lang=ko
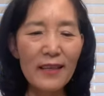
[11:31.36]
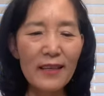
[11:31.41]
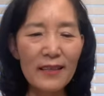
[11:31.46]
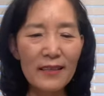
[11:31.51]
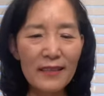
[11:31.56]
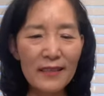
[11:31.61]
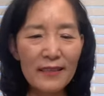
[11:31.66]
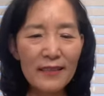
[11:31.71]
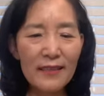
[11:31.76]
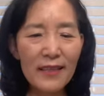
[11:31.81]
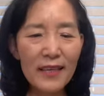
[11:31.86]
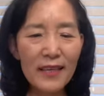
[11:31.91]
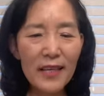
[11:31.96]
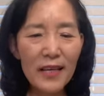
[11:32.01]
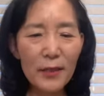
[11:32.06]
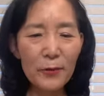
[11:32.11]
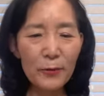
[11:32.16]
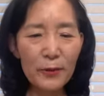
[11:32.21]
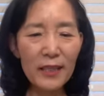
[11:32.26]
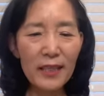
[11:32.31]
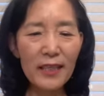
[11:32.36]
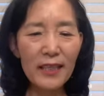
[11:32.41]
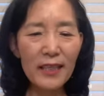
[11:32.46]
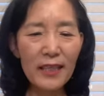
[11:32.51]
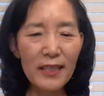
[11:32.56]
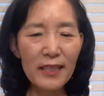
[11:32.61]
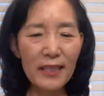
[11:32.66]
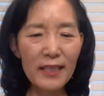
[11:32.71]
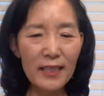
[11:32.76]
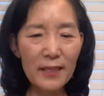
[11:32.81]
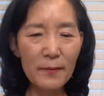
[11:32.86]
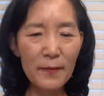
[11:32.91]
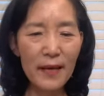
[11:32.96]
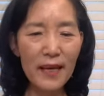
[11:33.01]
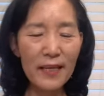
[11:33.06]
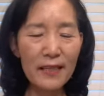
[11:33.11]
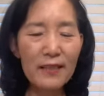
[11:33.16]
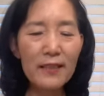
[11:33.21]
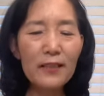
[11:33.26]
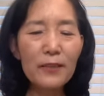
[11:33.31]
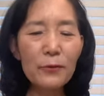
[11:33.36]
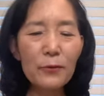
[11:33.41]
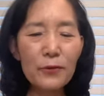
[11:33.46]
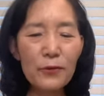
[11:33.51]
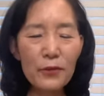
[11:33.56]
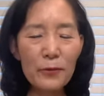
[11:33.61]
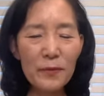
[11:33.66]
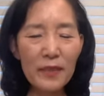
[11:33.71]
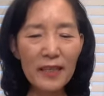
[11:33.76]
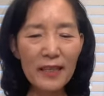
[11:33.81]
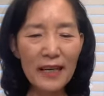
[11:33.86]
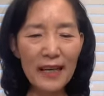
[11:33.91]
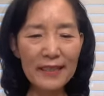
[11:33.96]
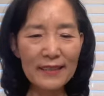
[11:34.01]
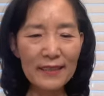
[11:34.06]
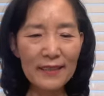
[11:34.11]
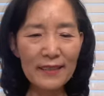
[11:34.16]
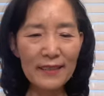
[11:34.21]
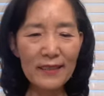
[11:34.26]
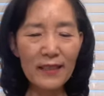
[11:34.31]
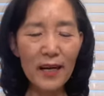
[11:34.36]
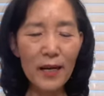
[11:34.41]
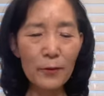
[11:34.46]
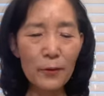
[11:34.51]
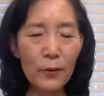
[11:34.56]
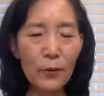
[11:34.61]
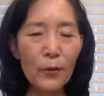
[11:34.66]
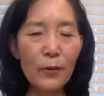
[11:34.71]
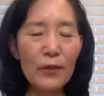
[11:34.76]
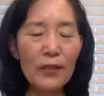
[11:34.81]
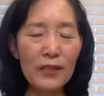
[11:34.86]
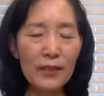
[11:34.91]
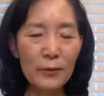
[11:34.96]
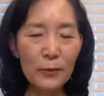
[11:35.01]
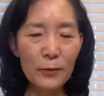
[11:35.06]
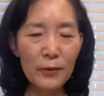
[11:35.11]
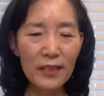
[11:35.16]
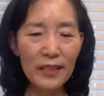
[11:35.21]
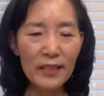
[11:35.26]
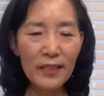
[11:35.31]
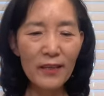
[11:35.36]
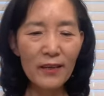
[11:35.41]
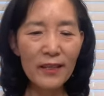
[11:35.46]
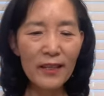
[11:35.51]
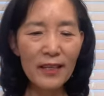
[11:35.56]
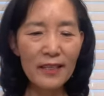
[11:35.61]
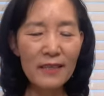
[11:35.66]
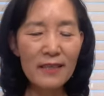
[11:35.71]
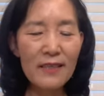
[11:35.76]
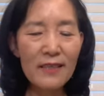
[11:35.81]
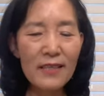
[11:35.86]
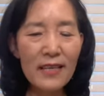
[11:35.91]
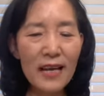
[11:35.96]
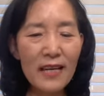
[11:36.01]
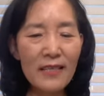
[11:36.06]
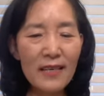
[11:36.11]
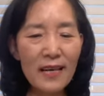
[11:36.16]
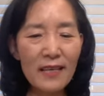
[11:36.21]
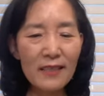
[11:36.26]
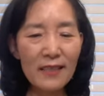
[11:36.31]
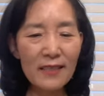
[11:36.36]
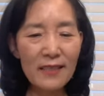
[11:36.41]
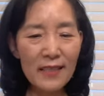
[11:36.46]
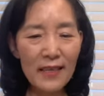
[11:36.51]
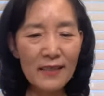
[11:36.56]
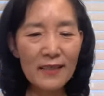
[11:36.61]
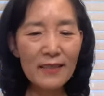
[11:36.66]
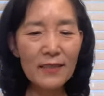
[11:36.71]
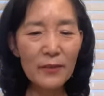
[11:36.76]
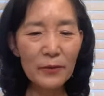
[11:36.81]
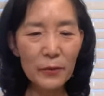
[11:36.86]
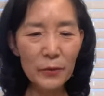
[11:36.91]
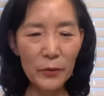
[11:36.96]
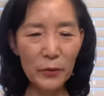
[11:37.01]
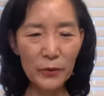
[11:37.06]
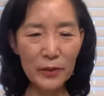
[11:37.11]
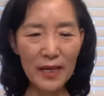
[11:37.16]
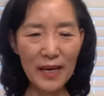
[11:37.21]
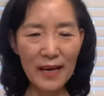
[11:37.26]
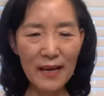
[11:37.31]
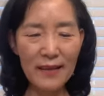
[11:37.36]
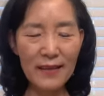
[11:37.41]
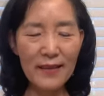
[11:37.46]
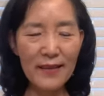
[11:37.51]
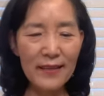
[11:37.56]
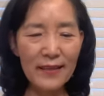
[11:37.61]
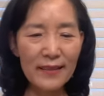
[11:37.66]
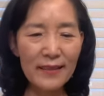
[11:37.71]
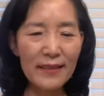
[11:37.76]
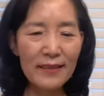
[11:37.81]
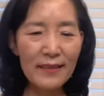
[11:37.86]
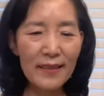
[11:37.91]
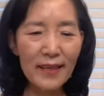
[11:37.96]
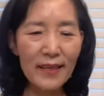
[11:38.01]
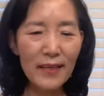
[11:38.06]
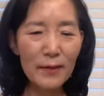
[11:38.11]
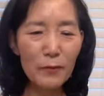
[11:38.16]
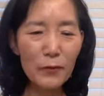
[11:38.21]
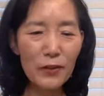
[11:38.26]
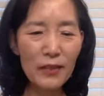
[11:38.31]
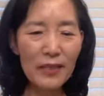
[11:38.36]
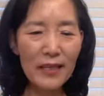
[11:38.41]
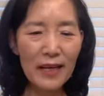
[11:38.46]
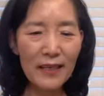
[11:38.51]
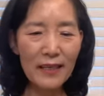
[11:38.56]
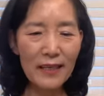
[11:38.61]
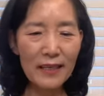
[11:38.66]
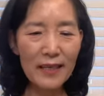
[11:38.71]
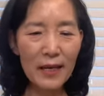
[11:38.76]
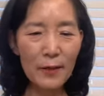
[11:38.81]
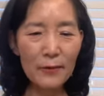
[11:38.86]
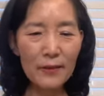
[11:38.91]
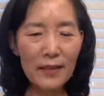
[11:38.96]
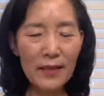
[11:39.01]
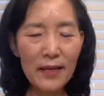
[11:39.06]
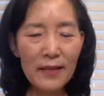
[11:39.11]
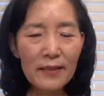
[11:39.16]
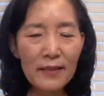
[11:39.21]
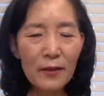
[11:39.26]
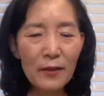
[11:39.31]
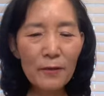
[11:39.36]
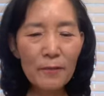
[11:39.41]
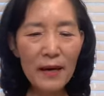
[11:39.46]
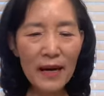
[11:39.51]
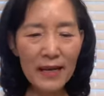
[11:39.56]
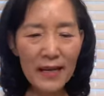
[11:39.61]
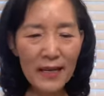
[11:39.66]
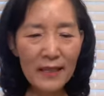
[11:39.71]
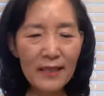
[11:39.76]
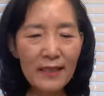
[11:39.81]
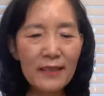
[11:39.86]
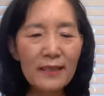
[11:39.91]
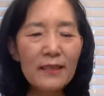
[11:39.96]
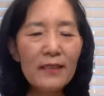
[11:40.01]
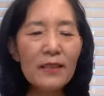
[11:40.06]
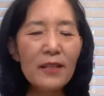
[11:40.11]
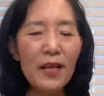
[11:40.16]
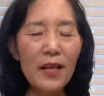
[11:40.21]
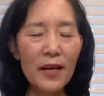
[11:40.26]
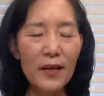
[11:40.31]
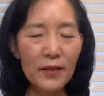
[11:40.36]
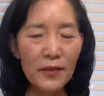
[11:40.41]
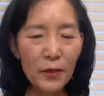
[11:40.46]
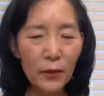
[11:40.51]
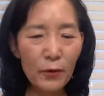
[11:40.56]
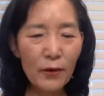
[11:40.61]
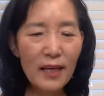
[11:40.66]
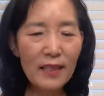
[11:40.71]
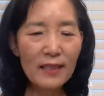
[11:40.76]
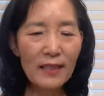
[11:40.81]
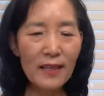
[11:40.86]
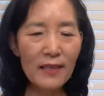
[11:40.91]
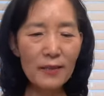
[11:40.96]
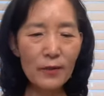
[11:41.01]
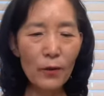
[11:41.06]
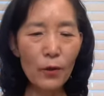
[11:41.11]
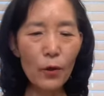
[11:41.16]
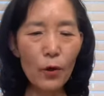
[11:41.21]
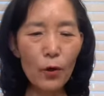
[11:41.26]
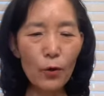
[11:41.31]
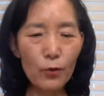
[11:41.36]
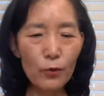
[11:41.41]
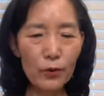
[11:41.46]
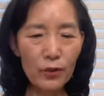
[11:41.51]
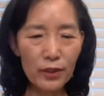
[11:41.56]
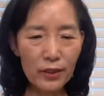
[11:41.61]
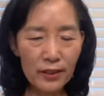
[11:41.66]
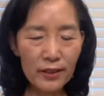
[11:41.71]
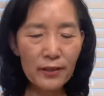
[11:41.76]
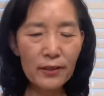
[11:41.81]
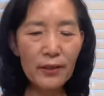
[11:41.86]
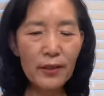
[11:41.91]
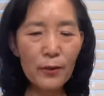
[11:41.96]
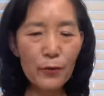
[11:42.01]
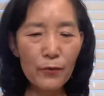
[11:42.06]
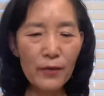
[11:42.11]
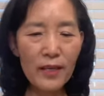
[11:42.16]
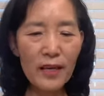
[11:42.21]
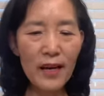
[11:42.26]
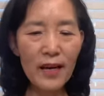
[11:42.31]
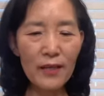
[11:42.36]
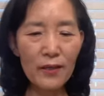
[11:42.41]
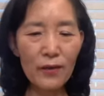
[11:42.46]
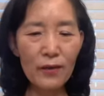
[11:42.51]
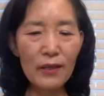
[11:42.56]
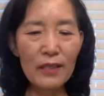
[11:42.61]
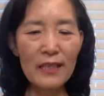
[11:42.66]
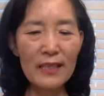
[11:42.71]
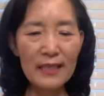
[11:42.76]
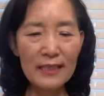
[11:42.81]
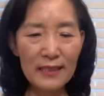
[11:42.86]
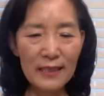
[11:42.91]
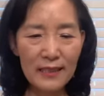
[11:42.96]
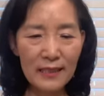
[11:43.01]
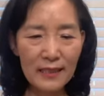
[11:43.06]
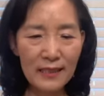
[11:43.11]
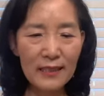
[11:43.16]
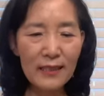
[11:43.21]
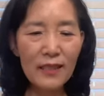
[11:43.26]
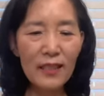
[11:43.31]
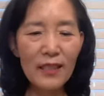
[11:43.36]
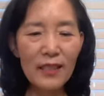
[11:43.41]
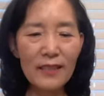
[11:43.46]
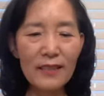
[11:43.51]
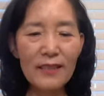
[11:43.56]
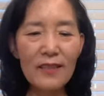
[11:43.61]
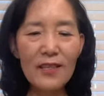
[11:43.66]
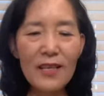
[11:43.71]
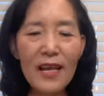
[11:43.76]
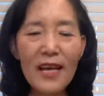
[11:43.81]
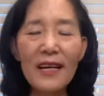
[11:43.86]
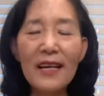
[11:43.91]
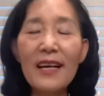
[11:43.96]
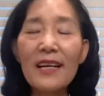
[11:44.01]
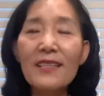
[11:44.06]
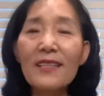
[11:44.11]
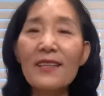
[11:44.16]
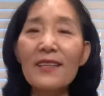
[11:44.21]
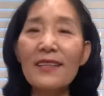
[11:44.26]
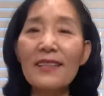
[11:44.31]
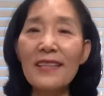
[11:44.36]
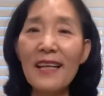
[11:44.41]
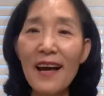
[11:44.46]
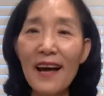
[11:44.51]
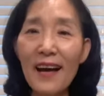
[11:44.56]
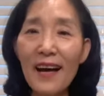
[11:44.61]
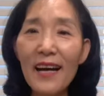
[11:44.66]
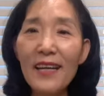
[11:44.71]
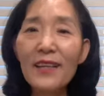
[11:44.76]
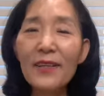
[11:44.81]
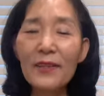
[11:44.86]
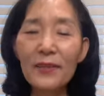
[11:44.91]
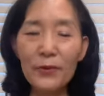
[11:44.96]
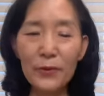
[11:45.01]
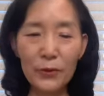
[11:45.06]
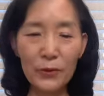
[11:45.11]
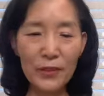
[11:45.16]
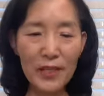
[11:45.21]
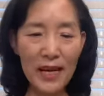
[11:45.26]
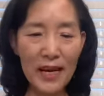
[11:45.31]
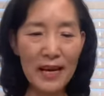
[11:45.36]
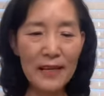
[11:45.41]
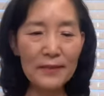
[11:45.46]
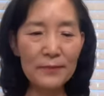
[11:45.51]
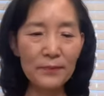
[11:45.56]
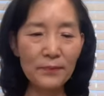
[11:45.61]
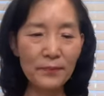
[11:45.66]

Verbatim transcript: 그때에 우리 입에는 웃음이 가득하고 우리 혀에는 찬양이 찼었도다. 그때의 문나라 가운데서 말하기를 여호와께서 그들을 위하여 큰 일을 행하셨다 하였도다.